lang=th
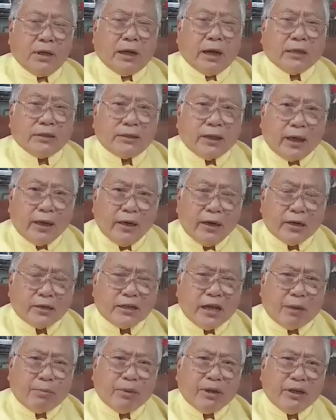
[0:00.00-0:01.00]
การใช้เลิก
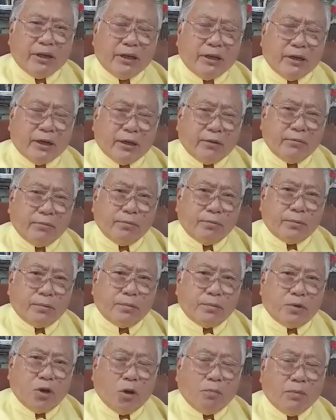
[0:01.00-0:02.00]
ยามไม่ดีนั้น
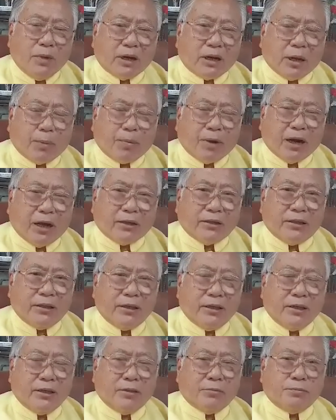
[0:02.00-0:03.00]
ก็เหมือนกับการ
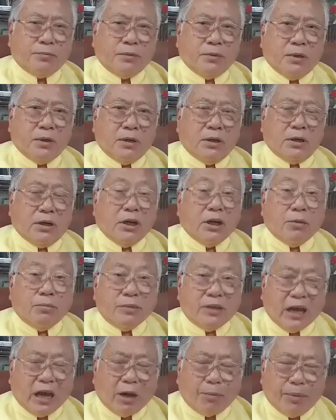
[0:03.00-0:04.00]
ที่ดื่ม
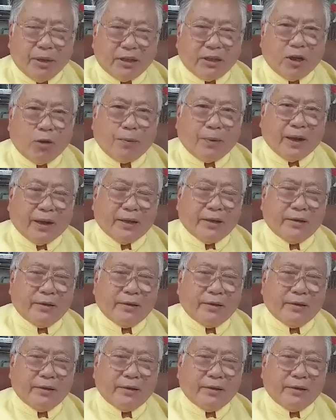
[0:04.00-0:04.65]
ยาพิษเข้าไป